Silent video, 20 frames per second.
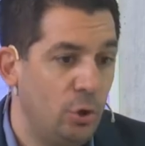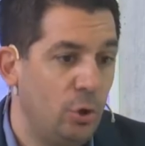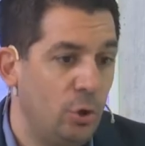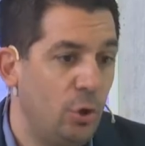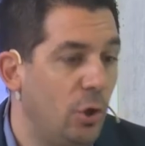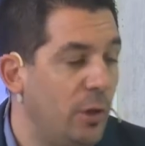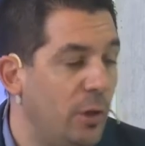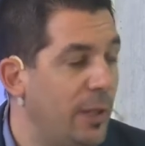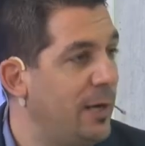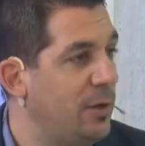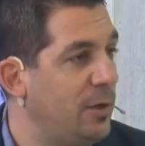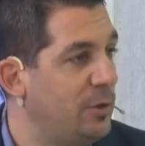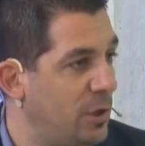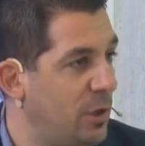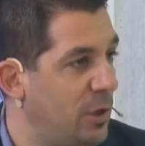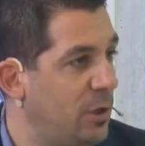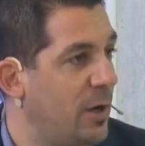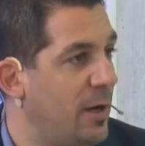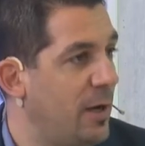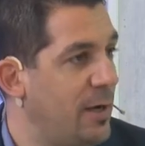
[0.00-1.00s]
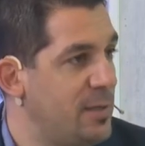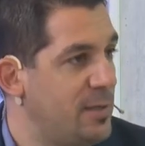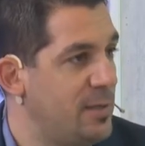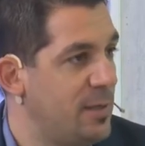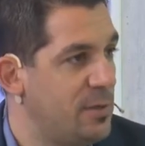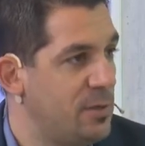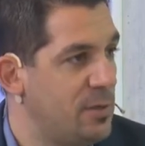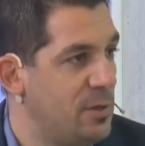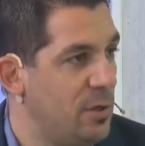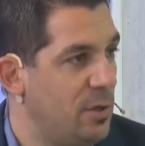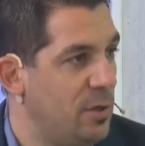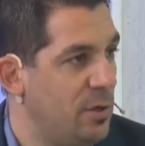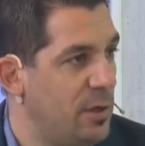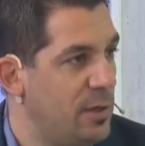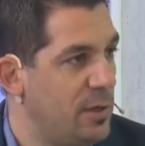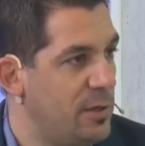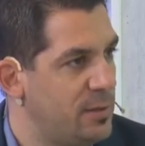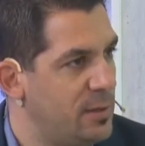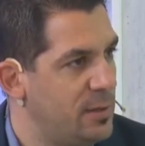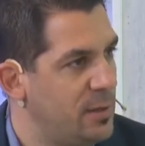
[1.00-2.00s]
todas las
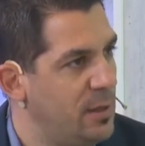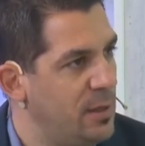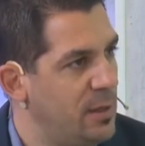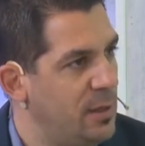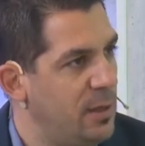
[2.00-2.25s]
organizaciones